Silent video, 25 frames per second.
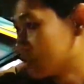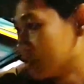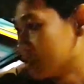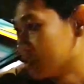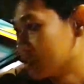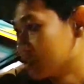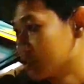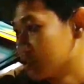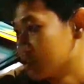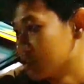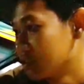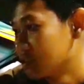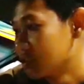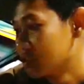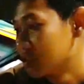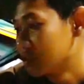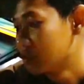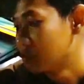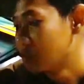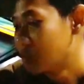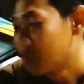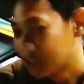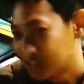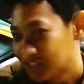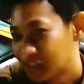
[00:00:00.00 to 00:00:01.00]
beli motor buat
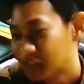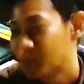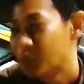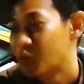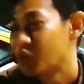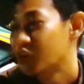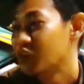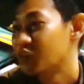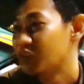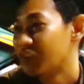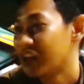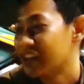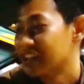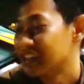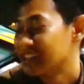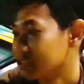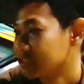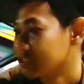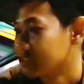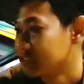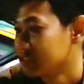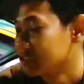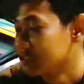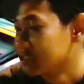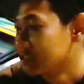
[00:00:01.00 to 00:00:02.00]
modif ya? Dimodif.
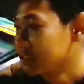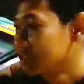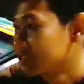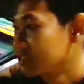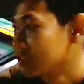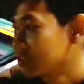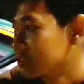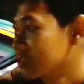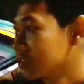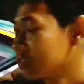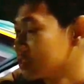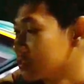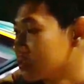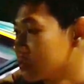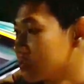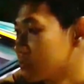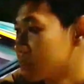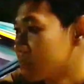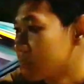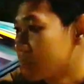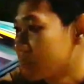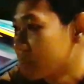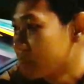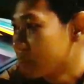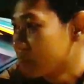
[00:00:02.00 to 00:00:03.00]
Oh gitu. Tapi
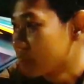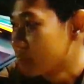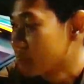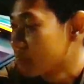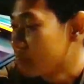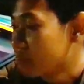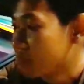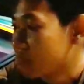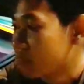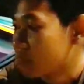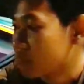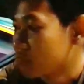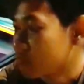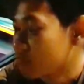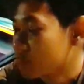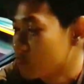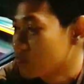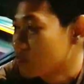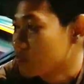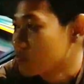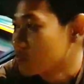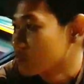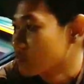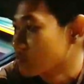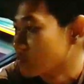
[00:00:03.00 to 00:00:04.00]
kenapa milih
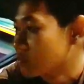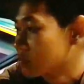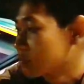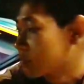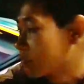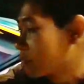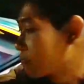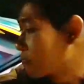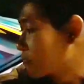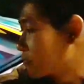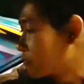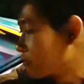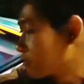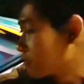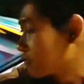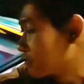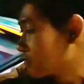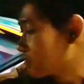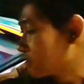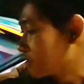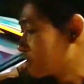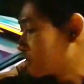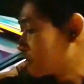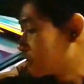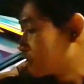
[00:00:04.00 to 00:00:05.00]
CBR gitu loh CBU
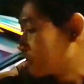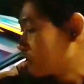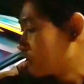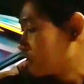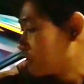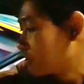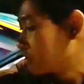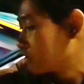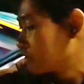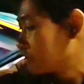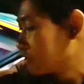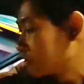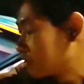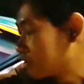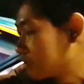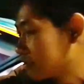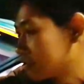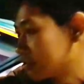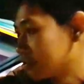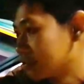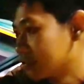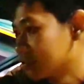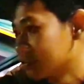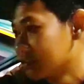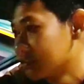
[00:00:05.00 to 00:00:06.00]
lagi kenapa nggak motor
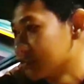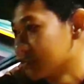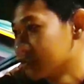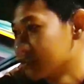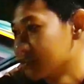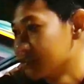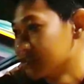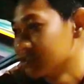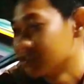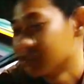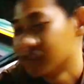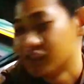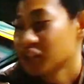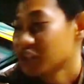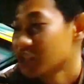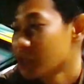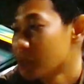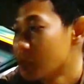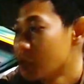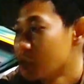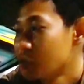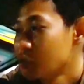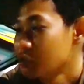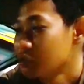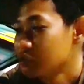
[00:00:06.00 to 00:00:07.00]
lain gitu soalnya
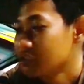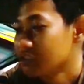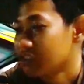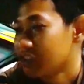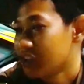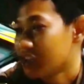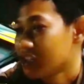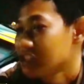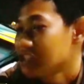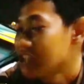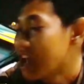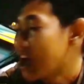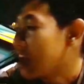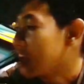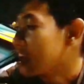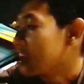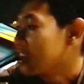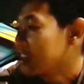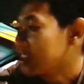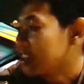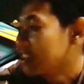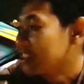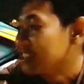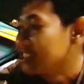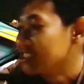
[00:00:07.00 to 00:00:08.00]
CBU kayak
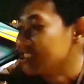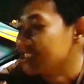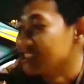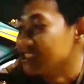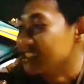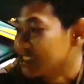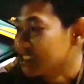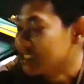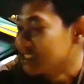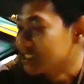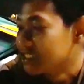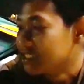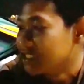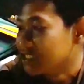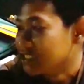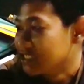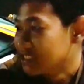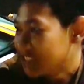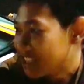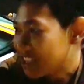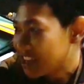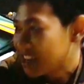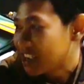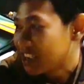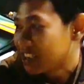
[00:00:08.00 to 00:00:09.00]
jarang deh di jarang yang
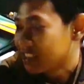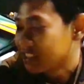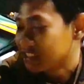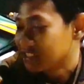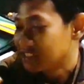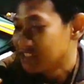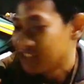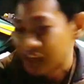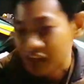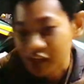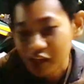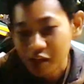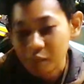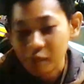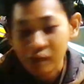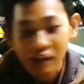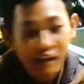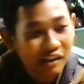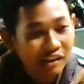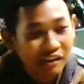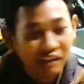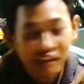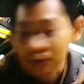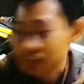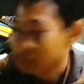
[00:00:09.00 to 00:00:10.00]
make gitu jarang
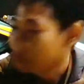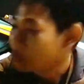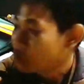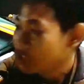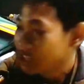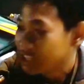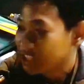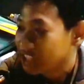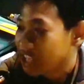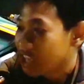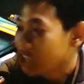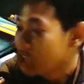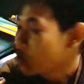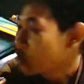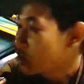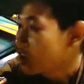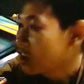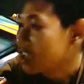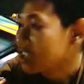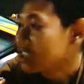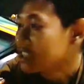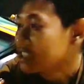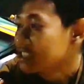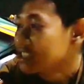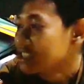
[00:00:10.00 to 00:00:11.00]
dibikin model
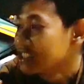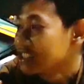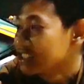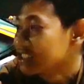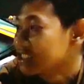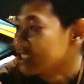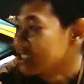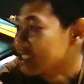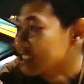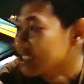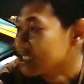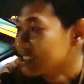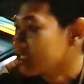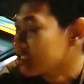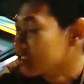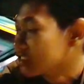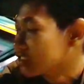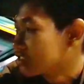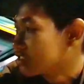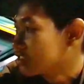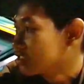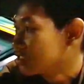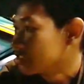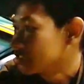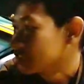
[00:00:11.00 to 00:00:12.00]
Tailok kayak gini tuh
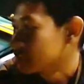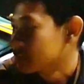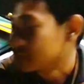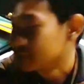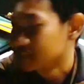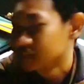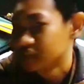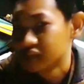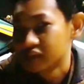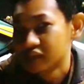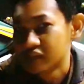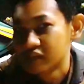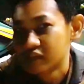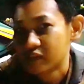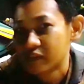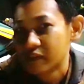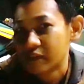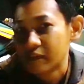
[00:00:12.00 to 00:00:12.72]
berarti jarang guys